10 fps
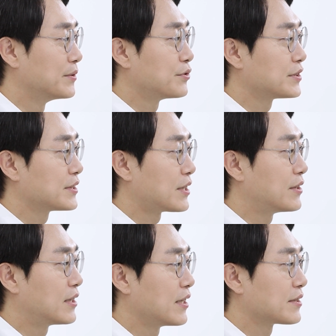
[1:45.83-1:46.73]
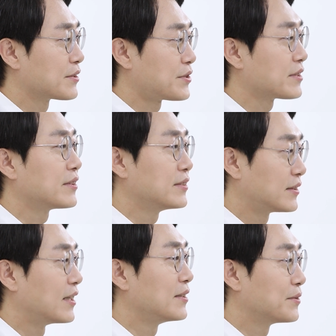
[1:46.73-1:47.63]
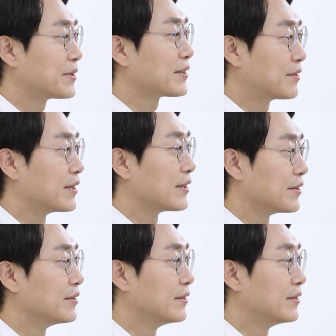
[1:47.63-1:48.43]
주어진 상황 하에서 최선을 다하려고 했던 것 같아요.